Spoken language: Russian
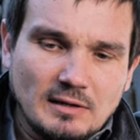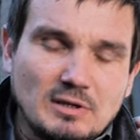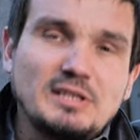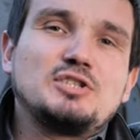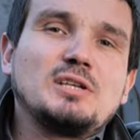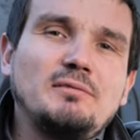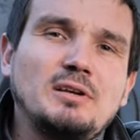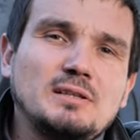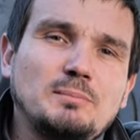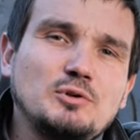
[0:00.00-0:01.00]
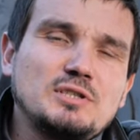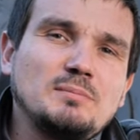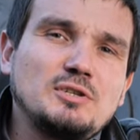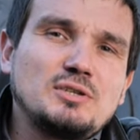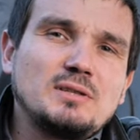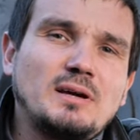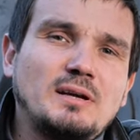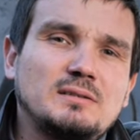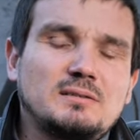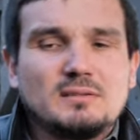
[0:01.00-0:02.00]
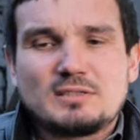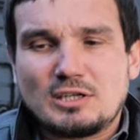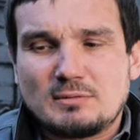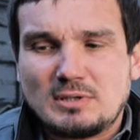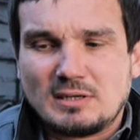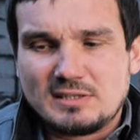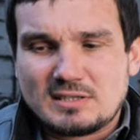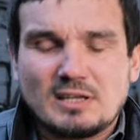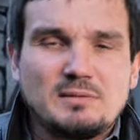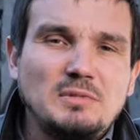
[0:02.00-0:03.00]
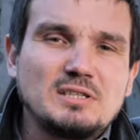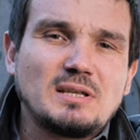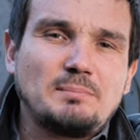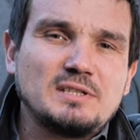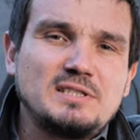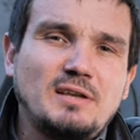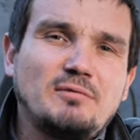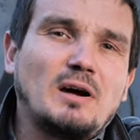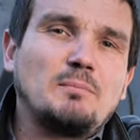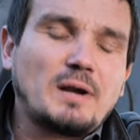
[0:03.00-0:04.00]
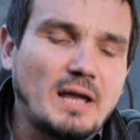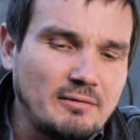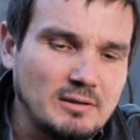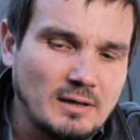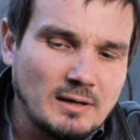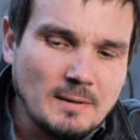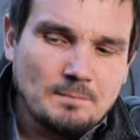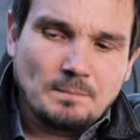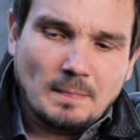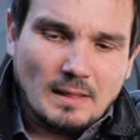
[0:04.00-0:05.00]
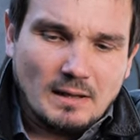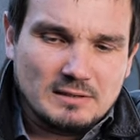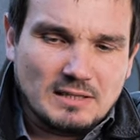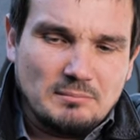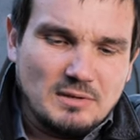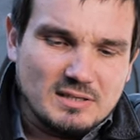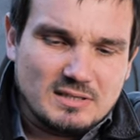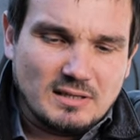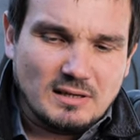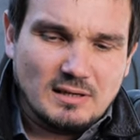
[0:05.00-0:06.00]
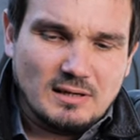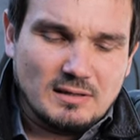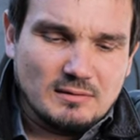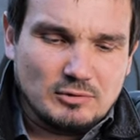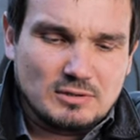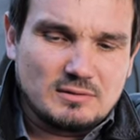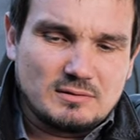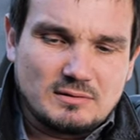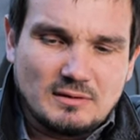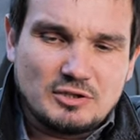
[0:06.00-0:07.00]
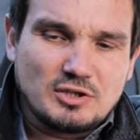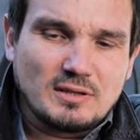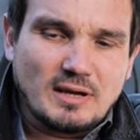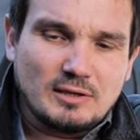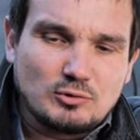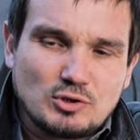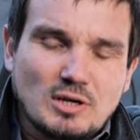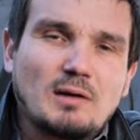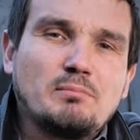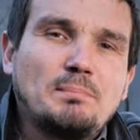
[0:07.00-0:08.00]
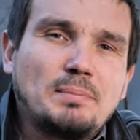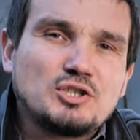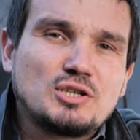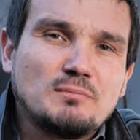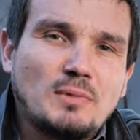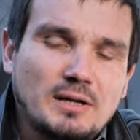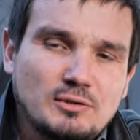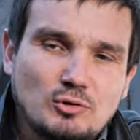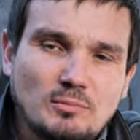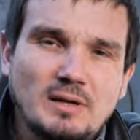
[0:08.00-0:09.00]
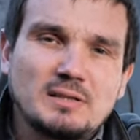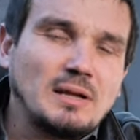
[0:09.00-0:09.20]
И когда человек, допустим, начинает, э, скажем так, искать место под сейф, как правило, это место вот начинает уже как бы поджимать, грубо говоря.